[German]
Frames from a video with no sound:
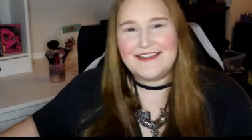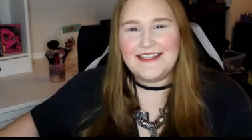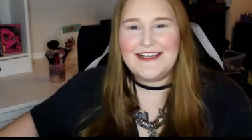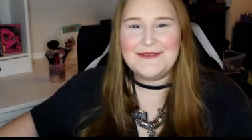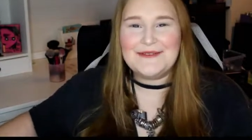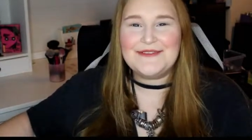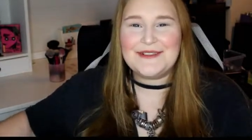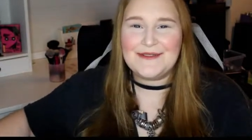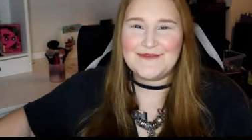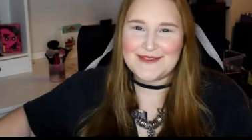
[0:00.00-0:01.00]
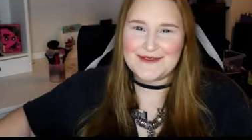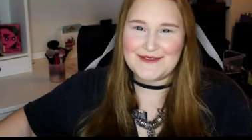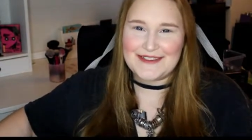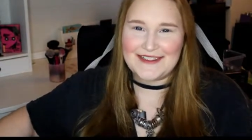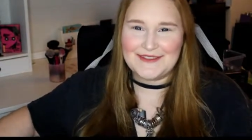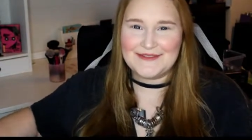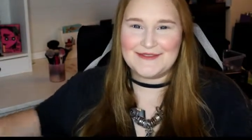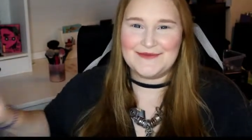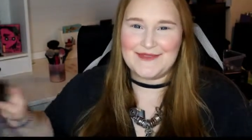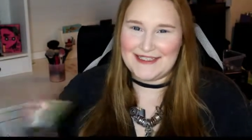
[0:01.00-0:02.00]
Ja, hallo und willkommen zurück
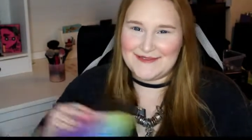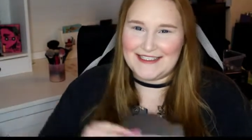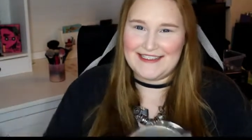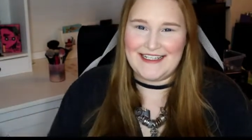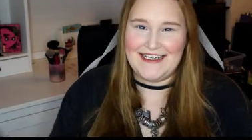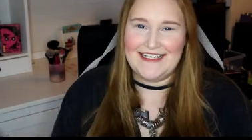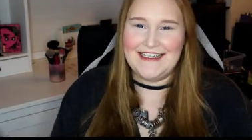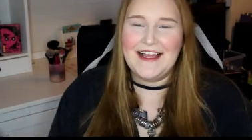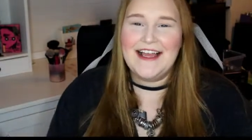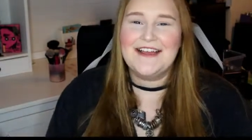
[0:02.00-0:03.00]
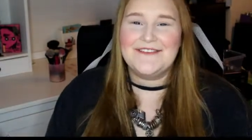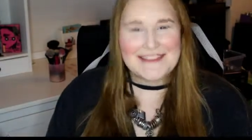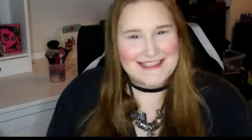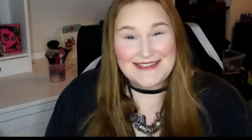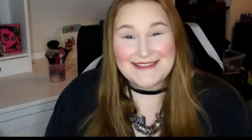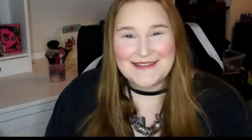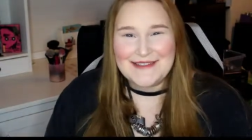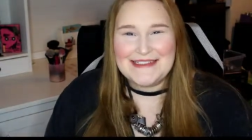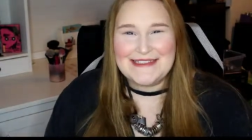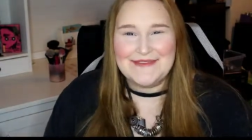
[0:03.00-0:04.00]
auf meinem Kanal. Wir testen
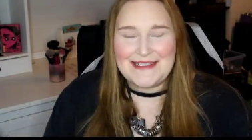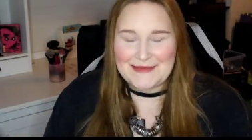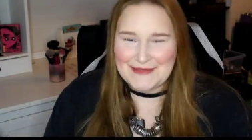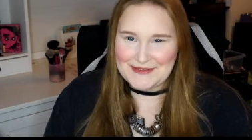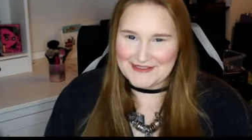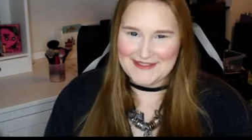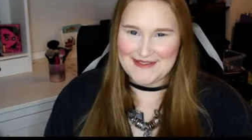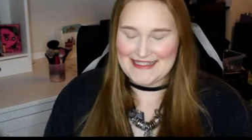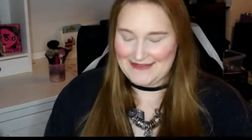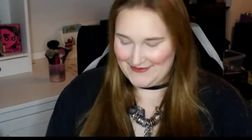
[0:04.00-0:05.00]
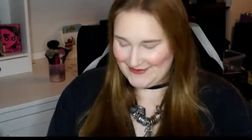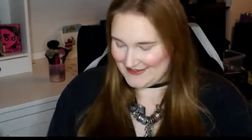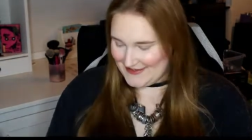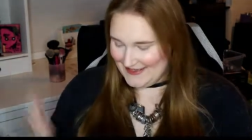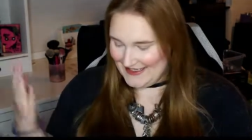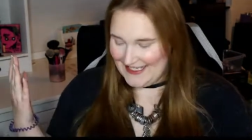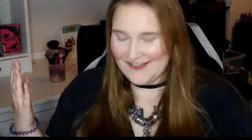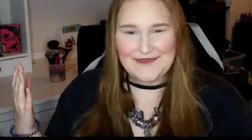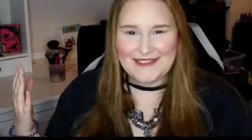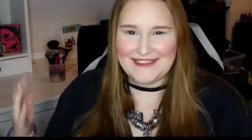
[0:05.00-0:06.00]
heute wieder Produkte zusammen. Und zwar
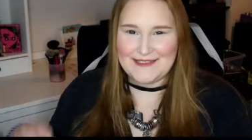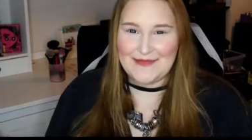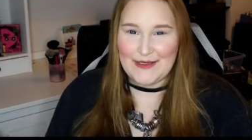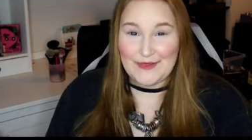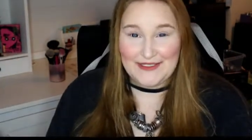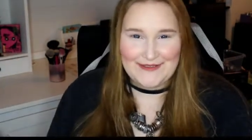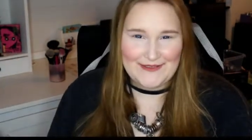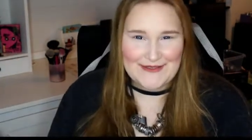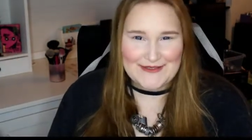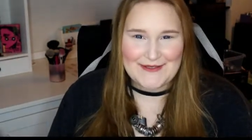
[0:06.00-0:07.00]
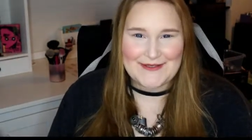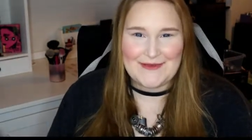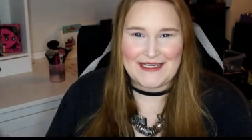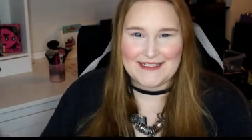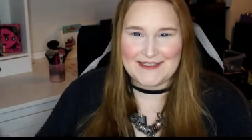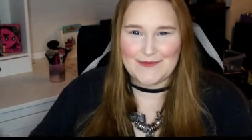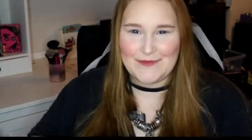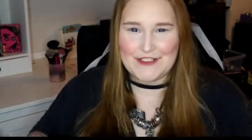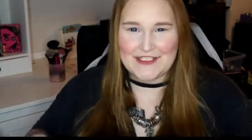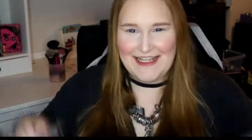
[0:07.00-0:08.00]
haben wir ich bei Pinky Rose Cosmetics
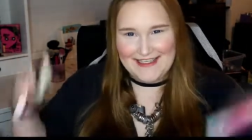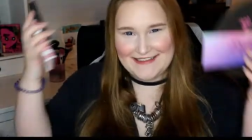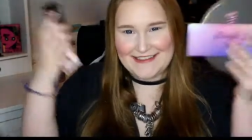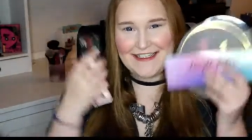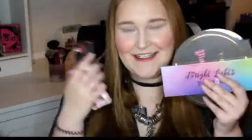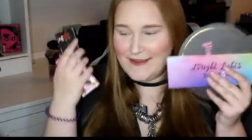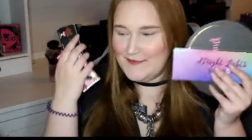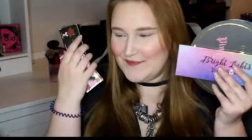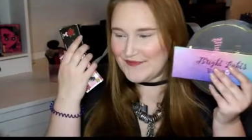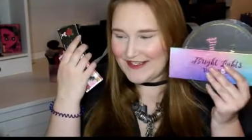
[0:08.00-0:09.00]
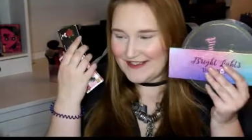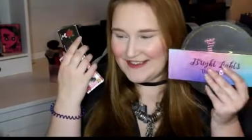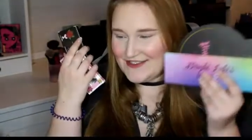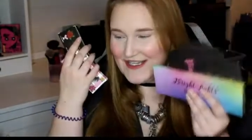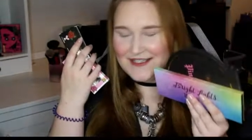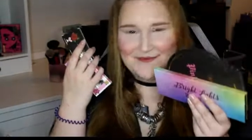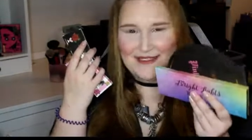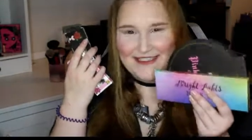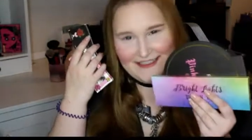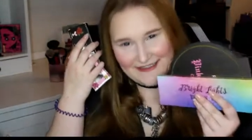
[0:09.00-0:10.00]
bestellt.
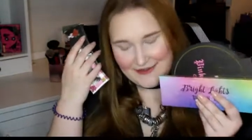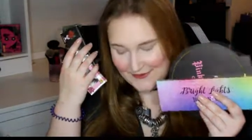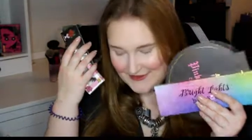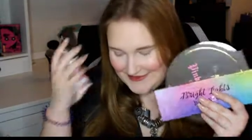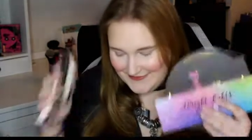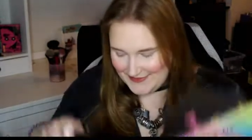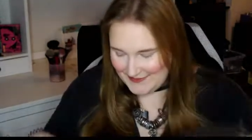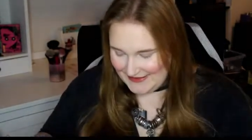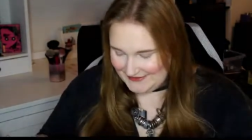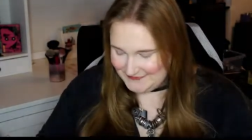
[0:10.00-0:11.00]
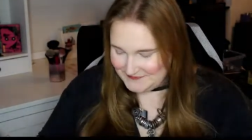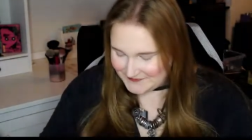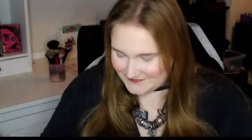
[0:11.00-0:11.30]
Lidschattenpaletten und Wimpern.